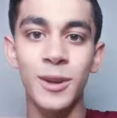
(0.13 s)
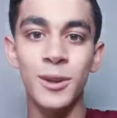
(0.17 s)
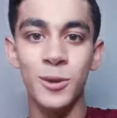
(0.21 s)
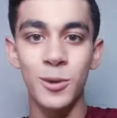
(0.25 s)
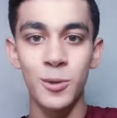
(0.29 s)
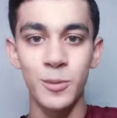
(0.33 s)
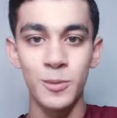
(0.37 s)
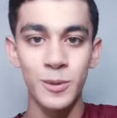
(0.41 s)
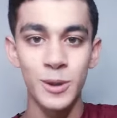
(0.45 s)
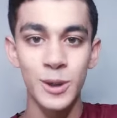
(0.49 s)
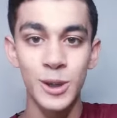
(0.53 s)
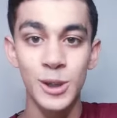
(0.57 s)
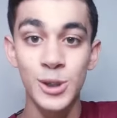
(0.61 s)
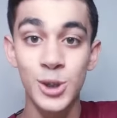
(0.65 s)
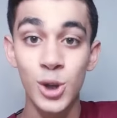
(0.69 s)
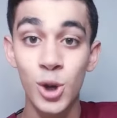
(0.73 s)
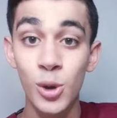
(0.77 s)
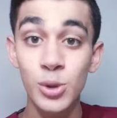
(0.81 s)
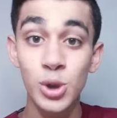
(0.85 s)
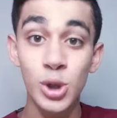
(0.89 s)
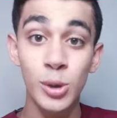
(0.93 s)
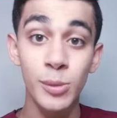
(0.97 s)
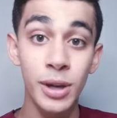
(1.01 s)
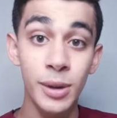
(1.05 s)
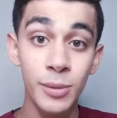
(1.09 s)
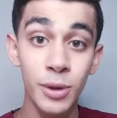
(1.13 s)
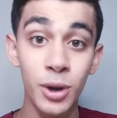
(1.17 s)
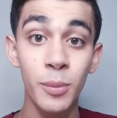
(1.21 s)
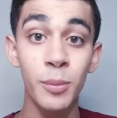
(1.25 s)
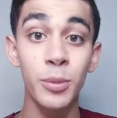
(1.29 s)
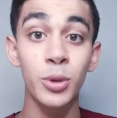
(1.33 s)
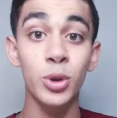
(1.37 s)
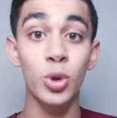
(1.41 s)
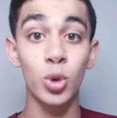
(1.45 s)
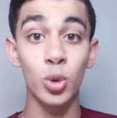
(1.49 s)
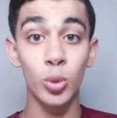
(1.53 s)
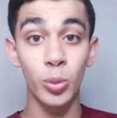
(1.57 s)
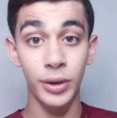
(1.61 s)
عليكم ازيكم يا شباب يا رب
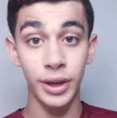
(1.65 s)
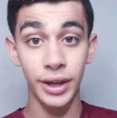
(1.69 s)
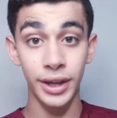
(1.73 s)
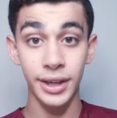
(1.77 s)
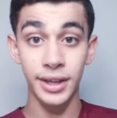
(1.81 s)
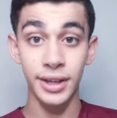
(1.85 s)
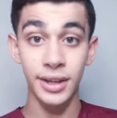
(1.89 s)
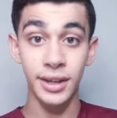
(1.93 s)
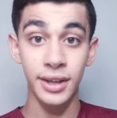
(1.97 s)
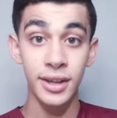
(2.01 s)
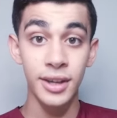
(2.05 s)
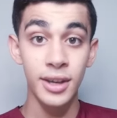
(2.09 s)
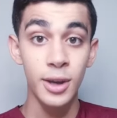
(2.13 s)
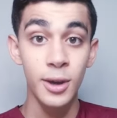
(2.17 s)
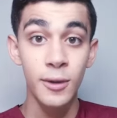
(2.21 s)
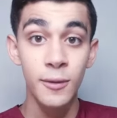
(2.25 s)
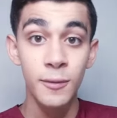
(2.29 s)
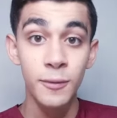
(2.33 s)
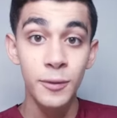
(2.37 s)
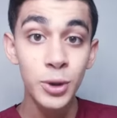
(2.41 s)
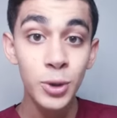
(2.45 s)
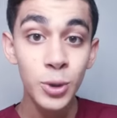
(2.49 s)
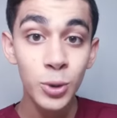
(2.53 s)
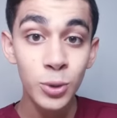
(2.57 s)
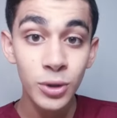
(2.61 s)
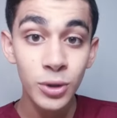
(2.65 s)
تكونوا بخير فيديو